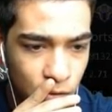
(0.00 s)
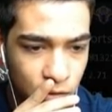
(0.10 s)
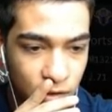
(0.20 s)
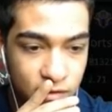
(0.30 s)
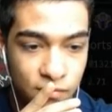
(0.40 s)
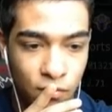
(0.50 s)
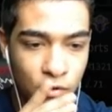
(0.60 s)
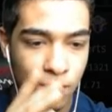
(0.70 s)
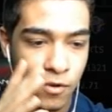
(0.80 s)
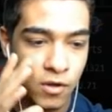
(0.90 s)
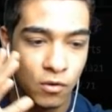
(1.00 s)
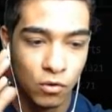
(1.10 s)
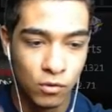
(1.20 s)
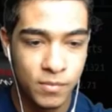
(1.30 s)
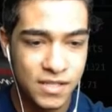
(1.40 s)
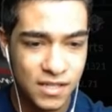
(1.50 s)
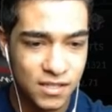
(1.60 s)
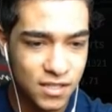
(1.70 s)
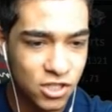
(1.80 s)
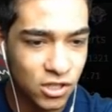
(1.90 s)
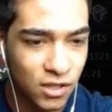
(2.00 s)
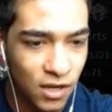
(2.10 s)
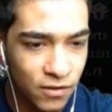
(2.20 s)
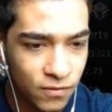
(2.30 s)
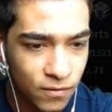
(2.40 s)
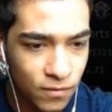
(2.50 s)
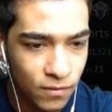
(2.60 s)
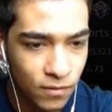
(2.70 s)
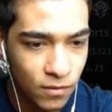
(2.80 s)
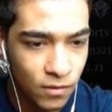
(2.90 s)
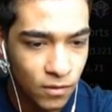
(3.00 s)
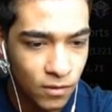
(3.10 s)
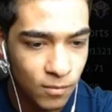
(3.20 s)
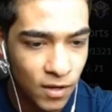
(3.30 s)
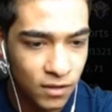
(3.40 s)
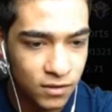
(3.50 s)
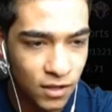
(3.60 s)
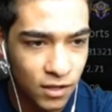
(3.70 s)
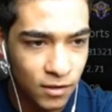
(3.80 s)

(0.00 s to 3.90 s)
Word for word: Transform. Oğlum bir sınırsız çık lan. Balta.